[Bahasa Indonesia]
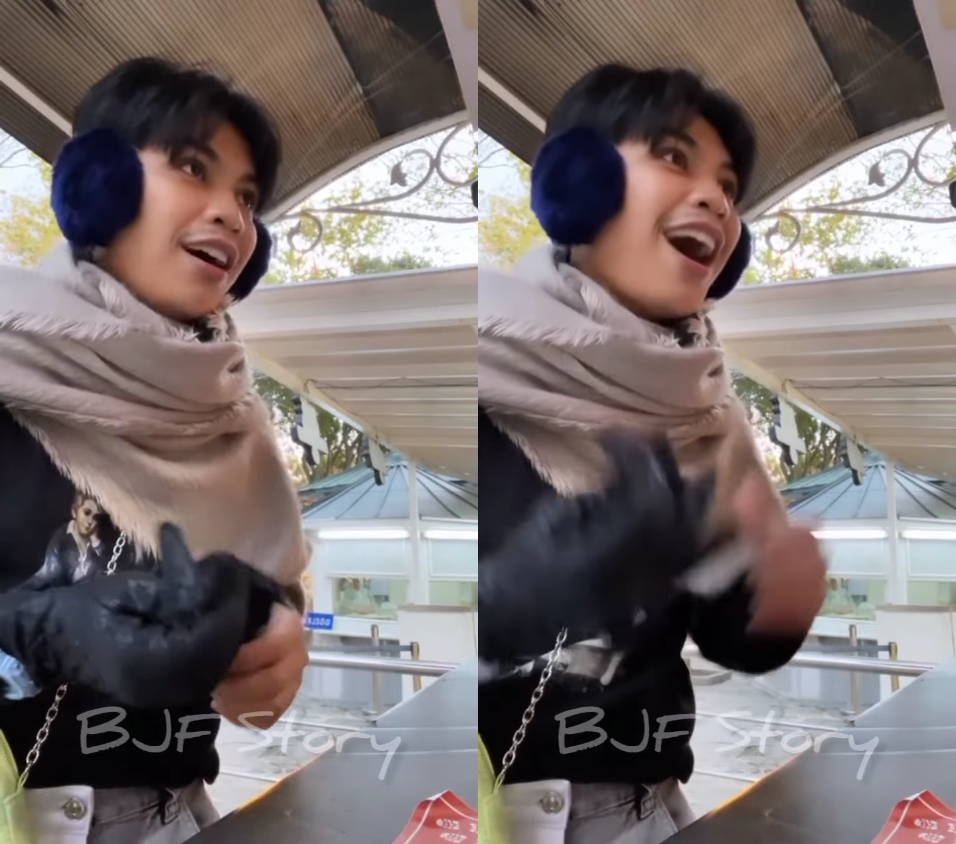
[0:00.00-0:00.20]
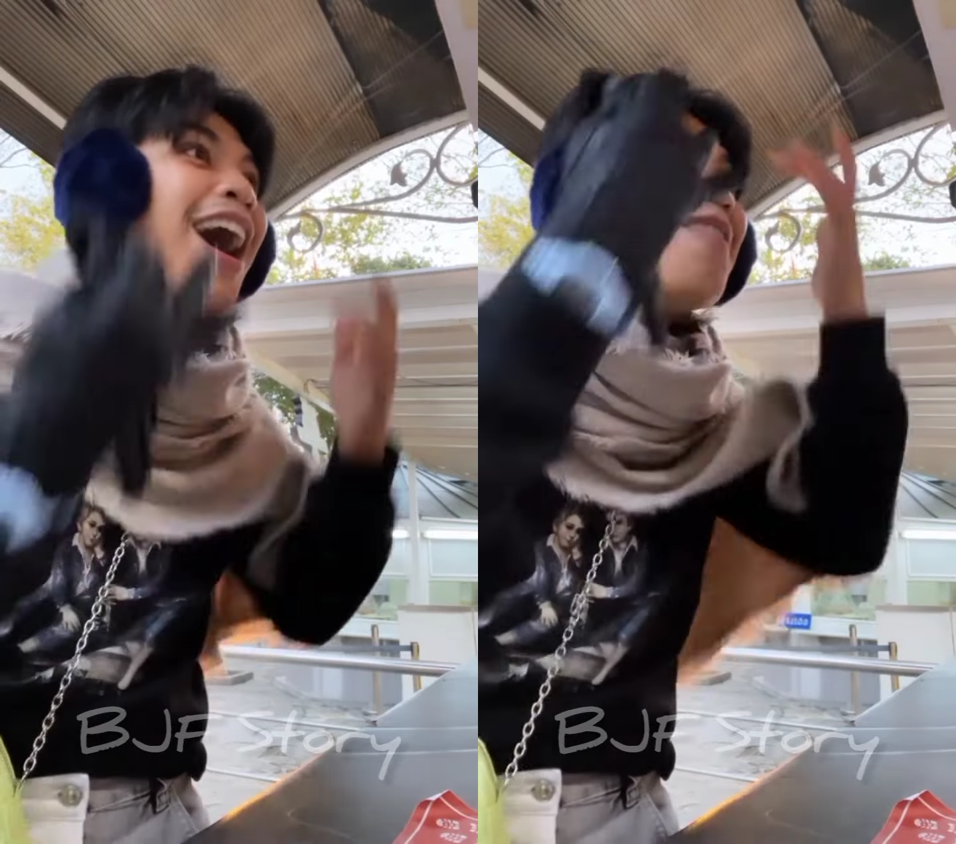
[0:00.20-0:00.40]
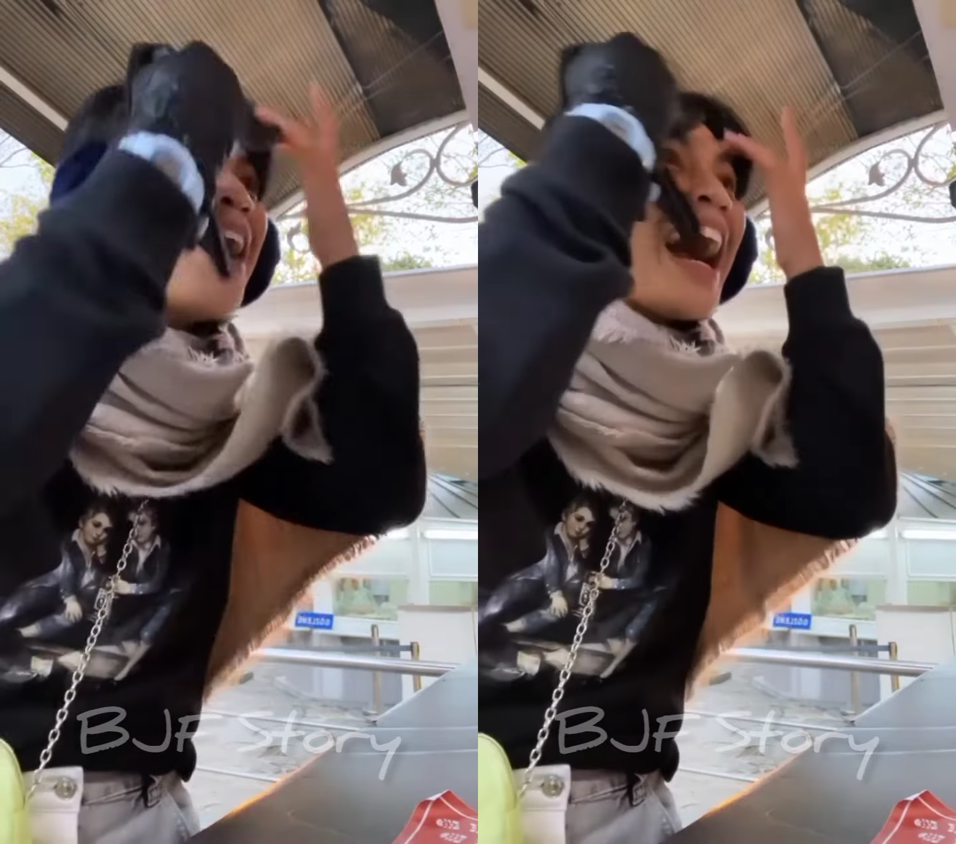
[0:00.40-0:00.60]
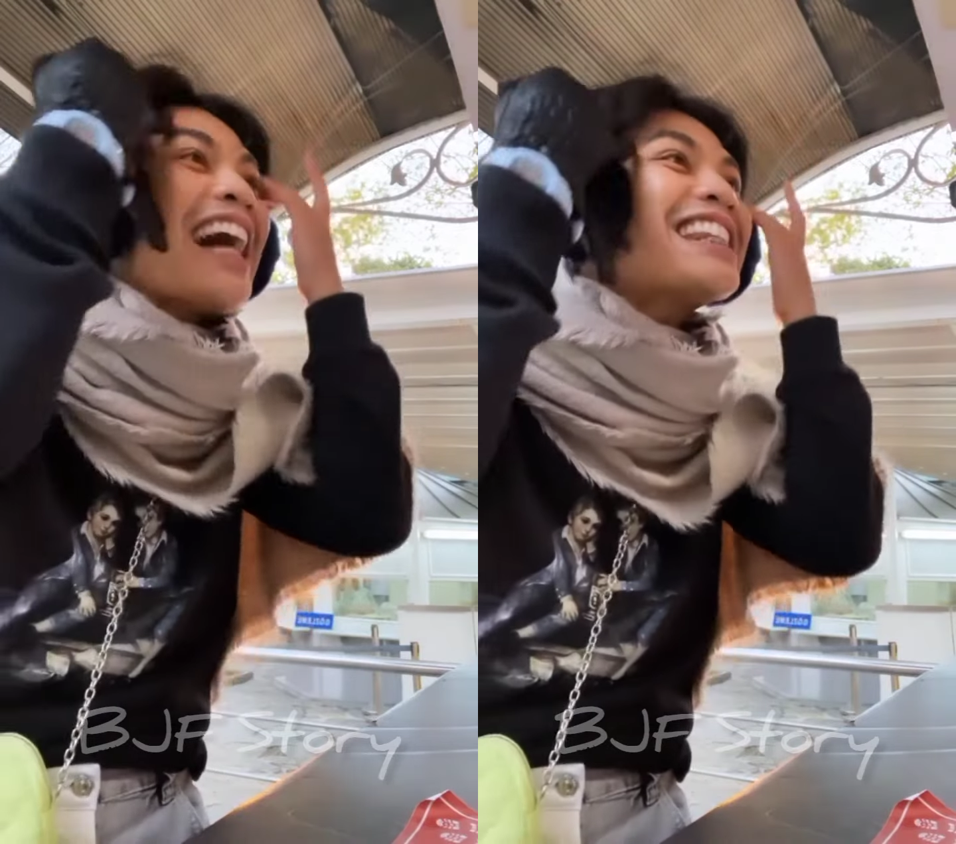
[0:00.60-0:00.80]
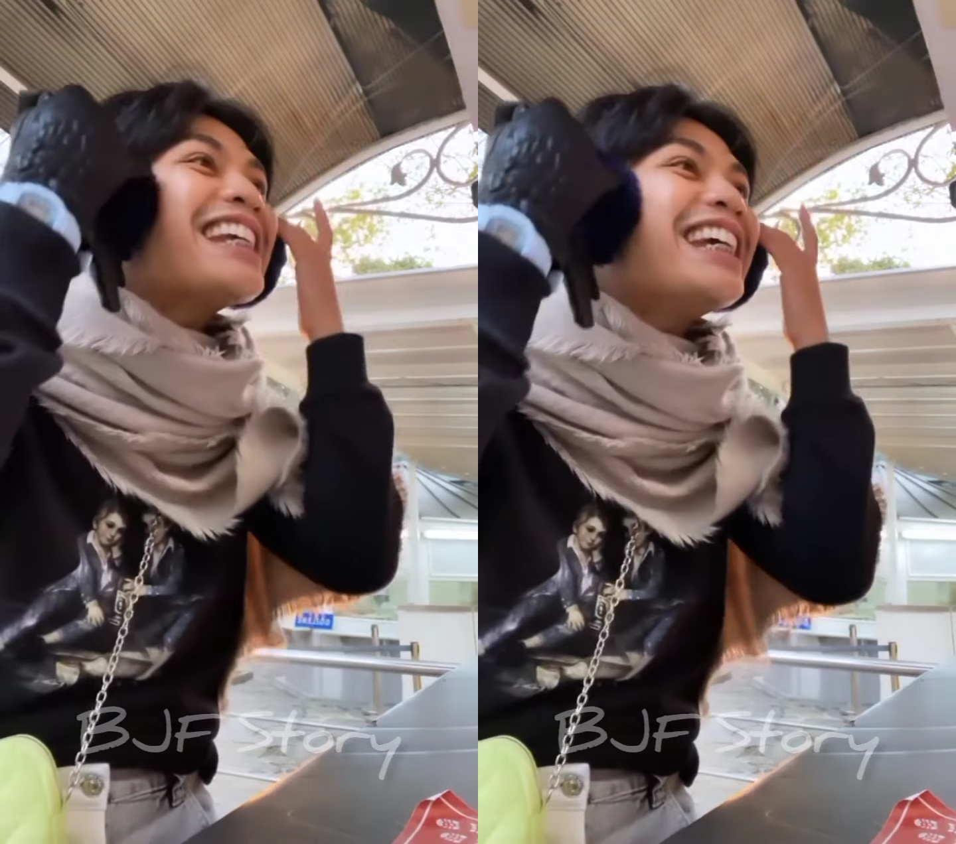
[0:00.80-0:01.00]
Ah,
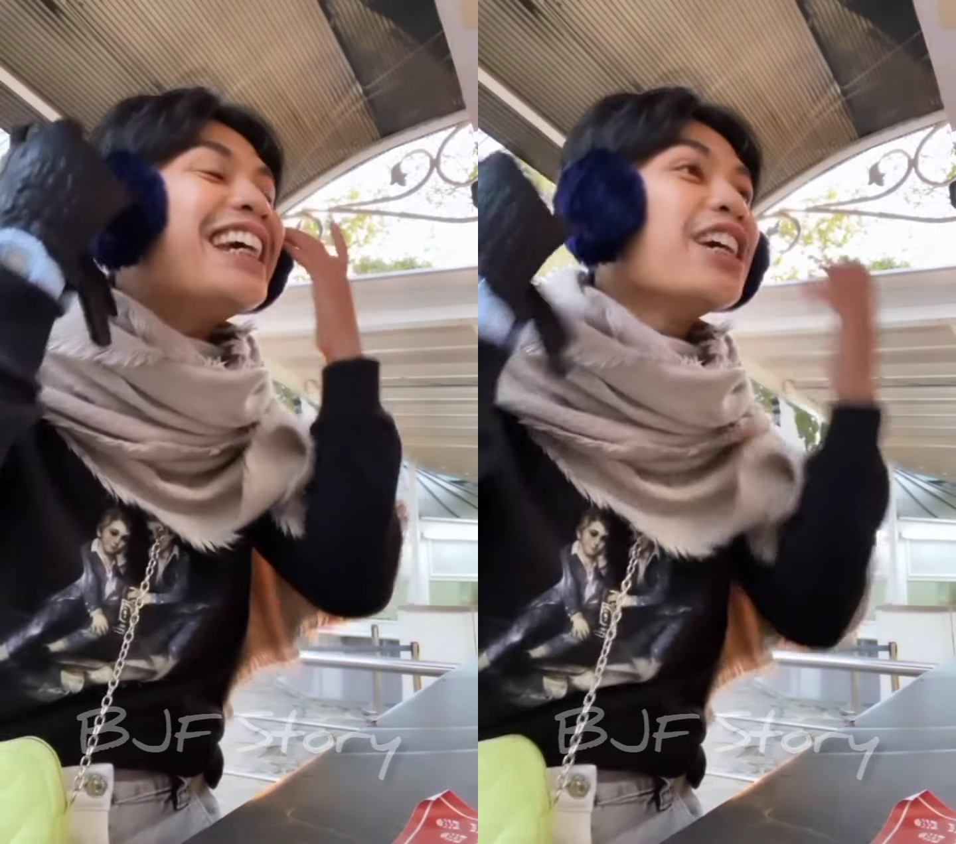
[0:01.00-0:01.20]
makasih.